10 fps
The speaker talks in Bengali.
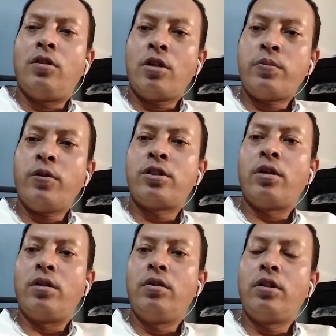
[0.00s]
দশ
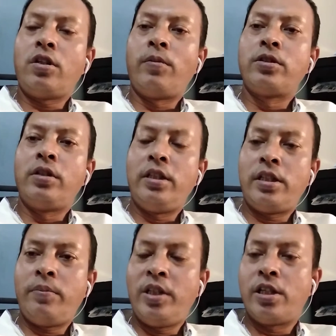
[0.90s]
বছর ন্যূনতম যদি
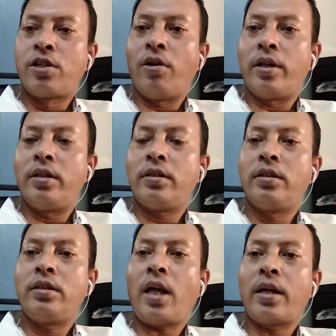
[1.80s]
সে বিদেশ করে
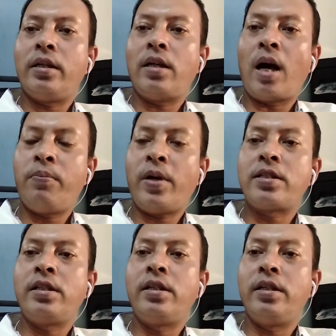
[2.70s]
তাকে হাফ
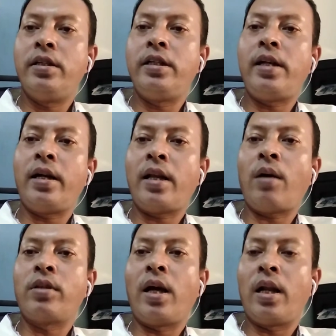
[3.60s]
পার্সেন্ট রিটায়ার্ডের
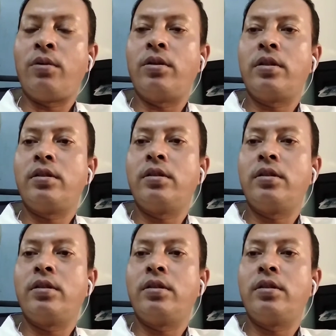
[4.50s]
আওতায় আনা হোক